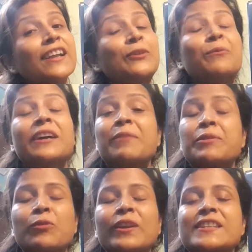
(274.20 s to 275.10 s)
তোমাকে
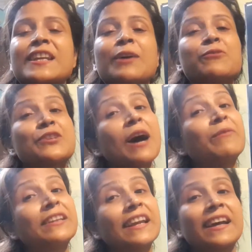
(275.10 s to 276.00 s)
আমি বলেছিলামও যে
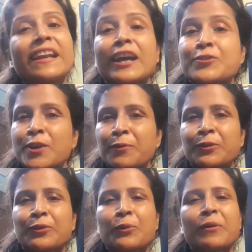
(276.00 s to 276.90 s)
আমাদের এখানে একজনের
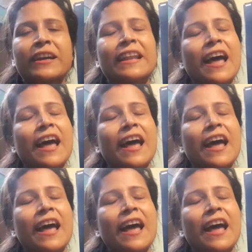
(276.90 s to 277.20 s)
মতন তোমাকে